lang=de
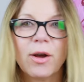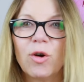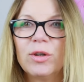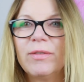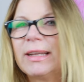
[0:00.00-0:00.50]

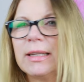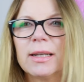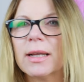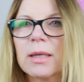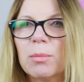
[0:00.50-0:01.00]
und da werde ich nicht
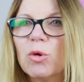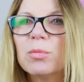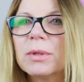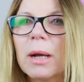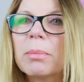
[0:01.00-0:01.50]
gleich
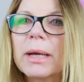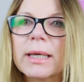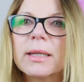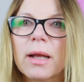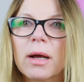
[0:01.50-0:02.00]
abrupt
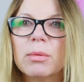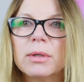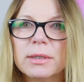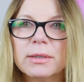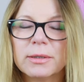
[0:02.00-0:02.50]
abbrechen,
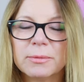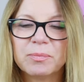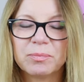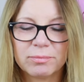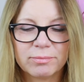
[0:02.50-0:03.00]
aber äh,
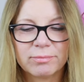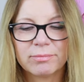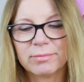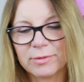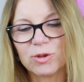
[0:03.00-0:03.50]

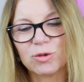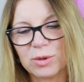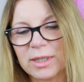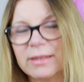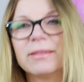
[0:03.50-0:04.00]
so
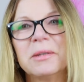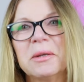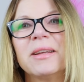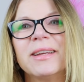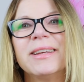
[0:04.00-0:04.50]
dann
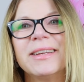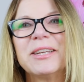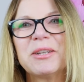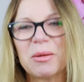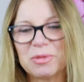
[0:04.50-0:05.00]

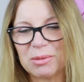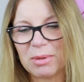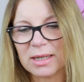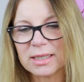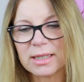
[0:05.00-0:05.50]
in
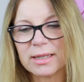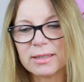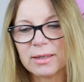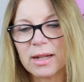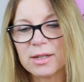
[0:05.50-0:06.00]
absehbarer
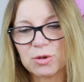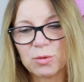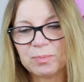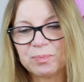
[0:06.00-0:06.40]
Zeit. Also,